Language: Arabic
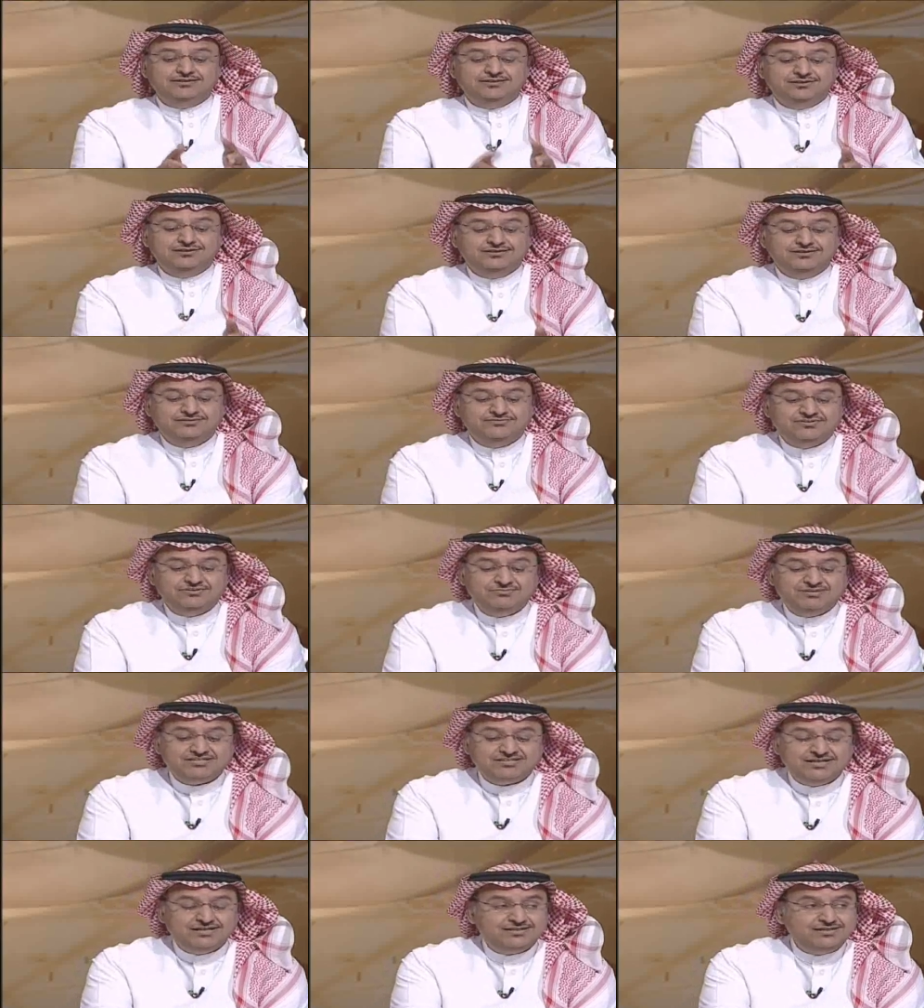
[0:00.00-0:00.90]
آه، في
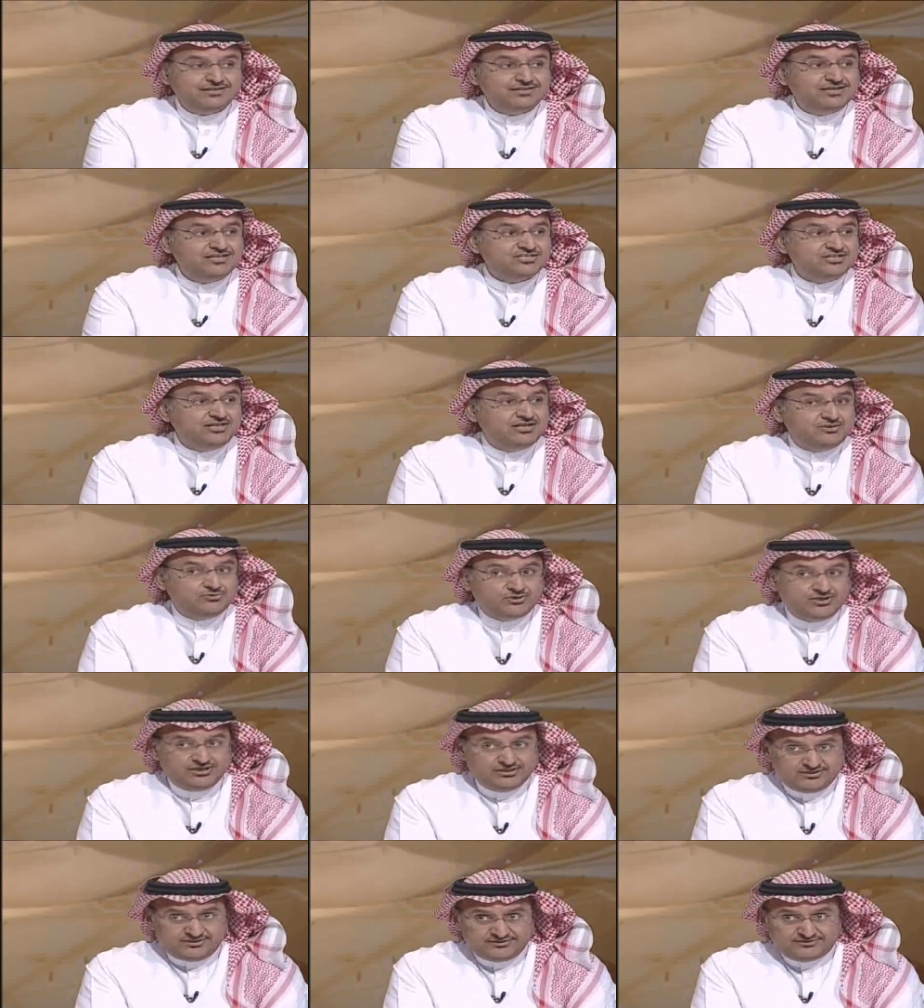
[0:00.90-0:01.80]
مساله تحتاج الى
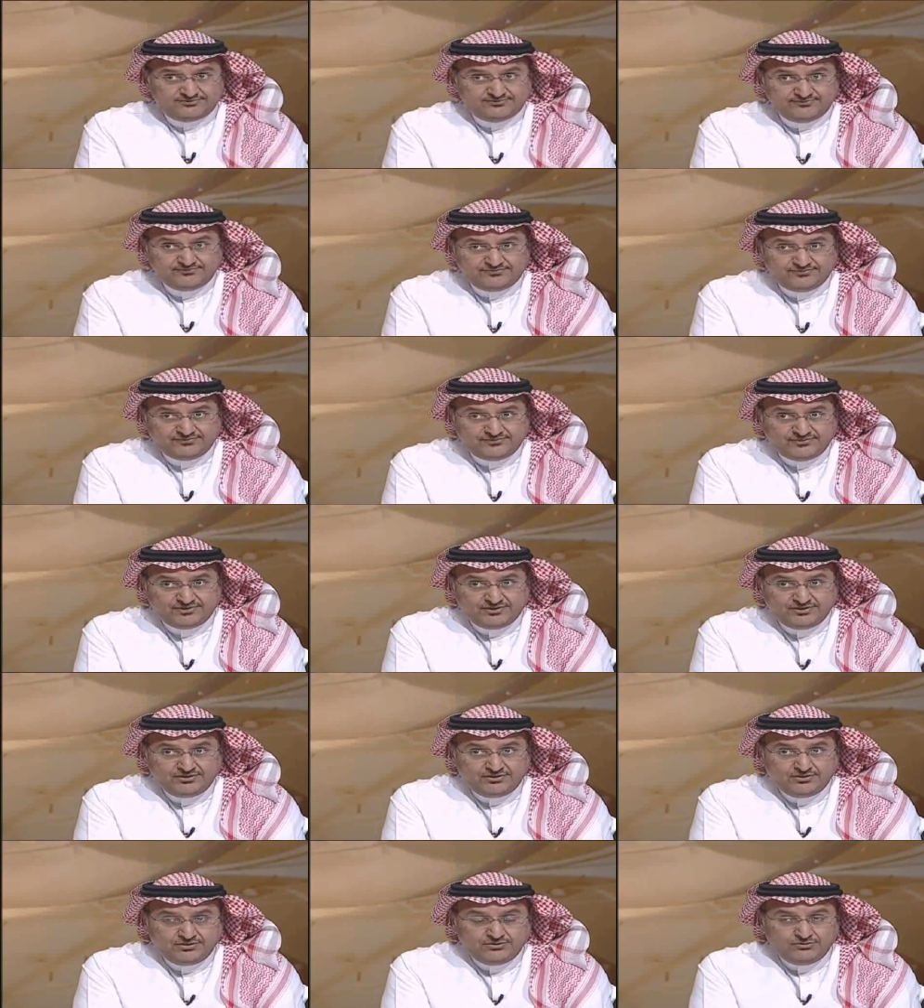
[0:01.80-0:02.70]
اوراق
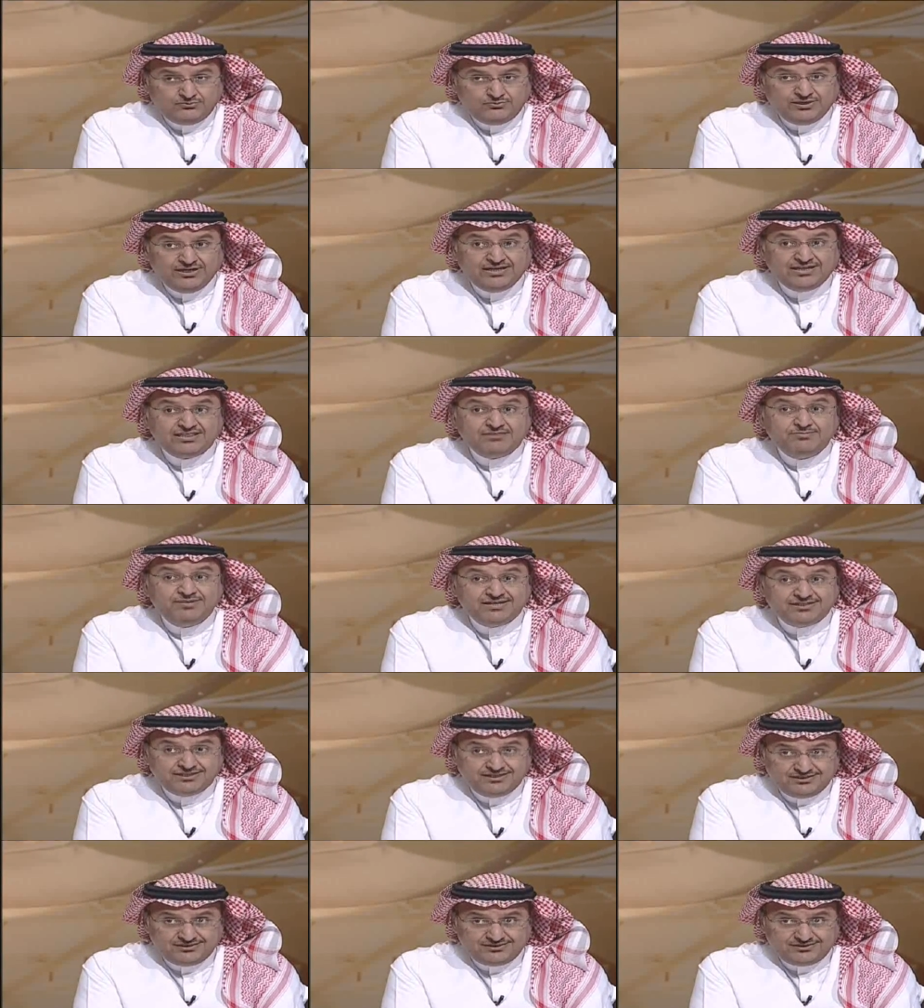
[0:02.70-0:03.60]
والى
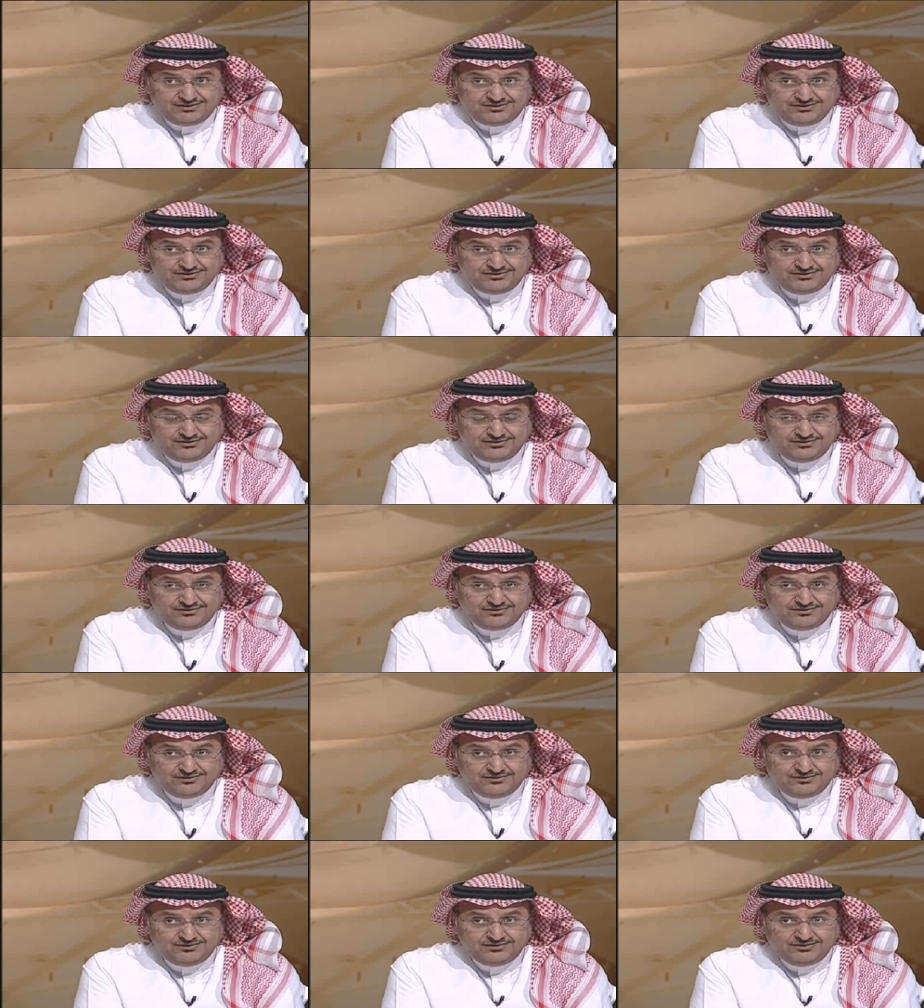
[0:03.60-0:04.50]
اثباتات.
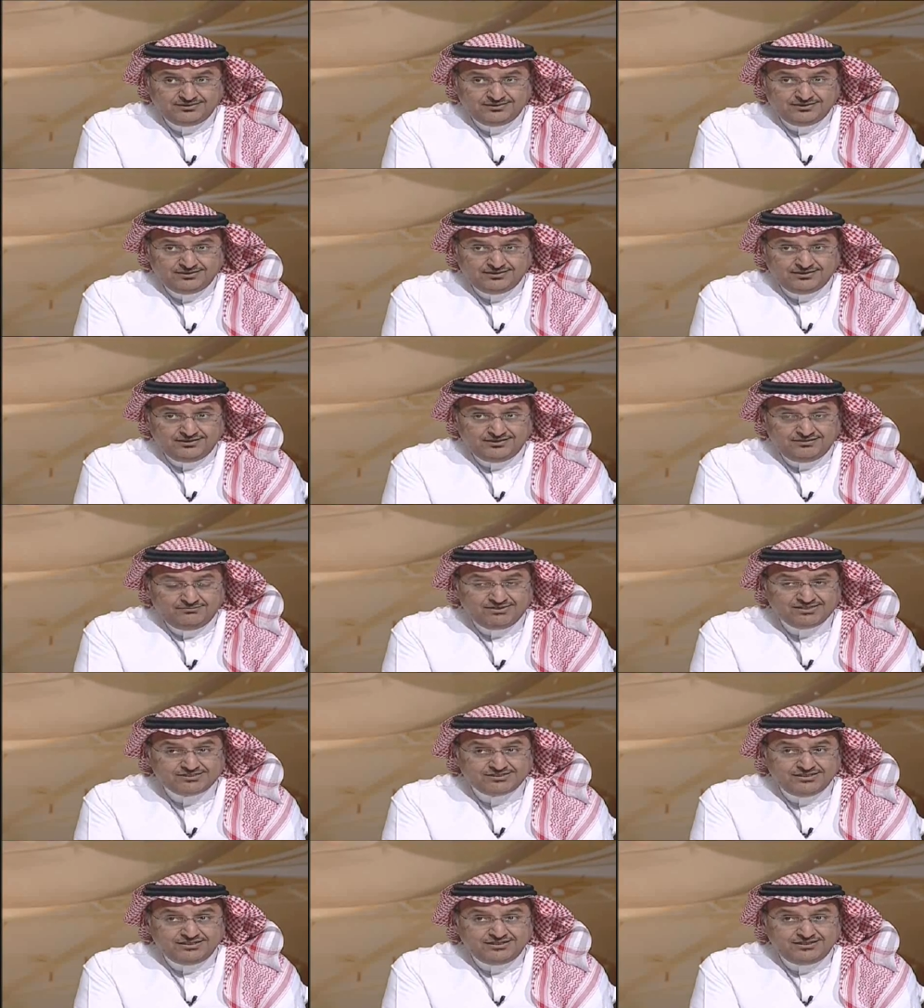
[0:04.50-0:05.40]

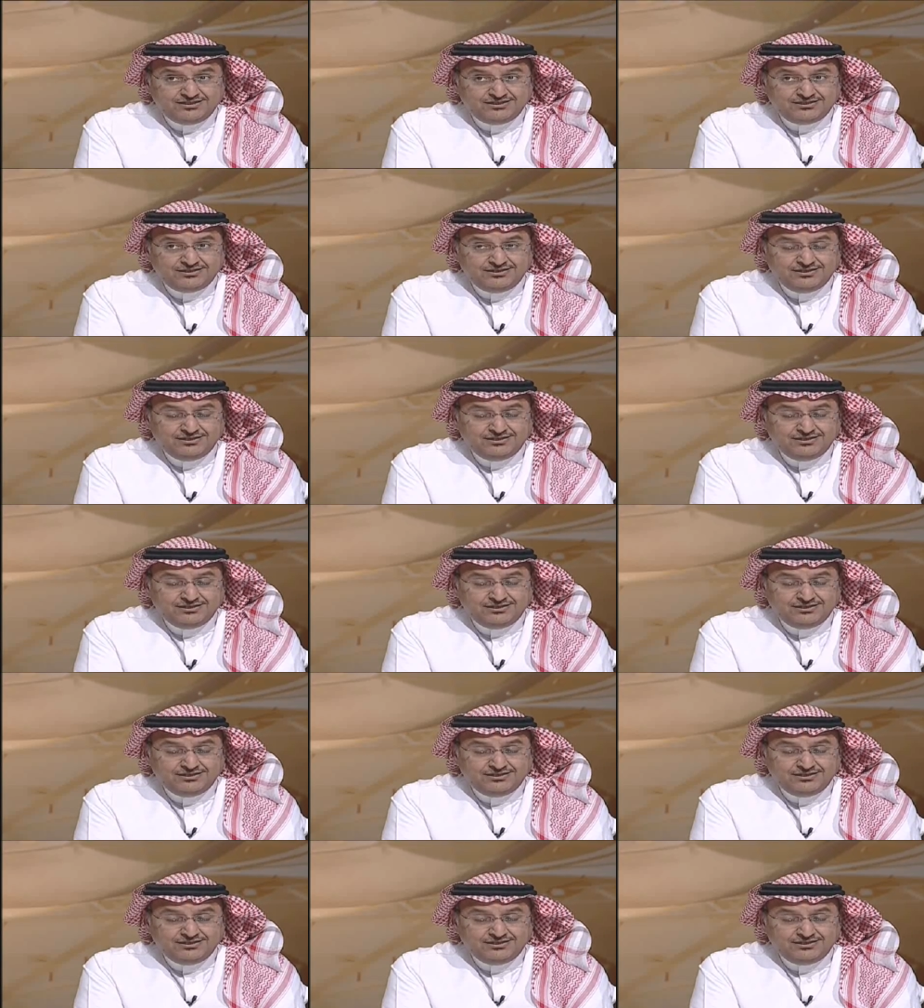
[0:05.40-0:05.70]
المساله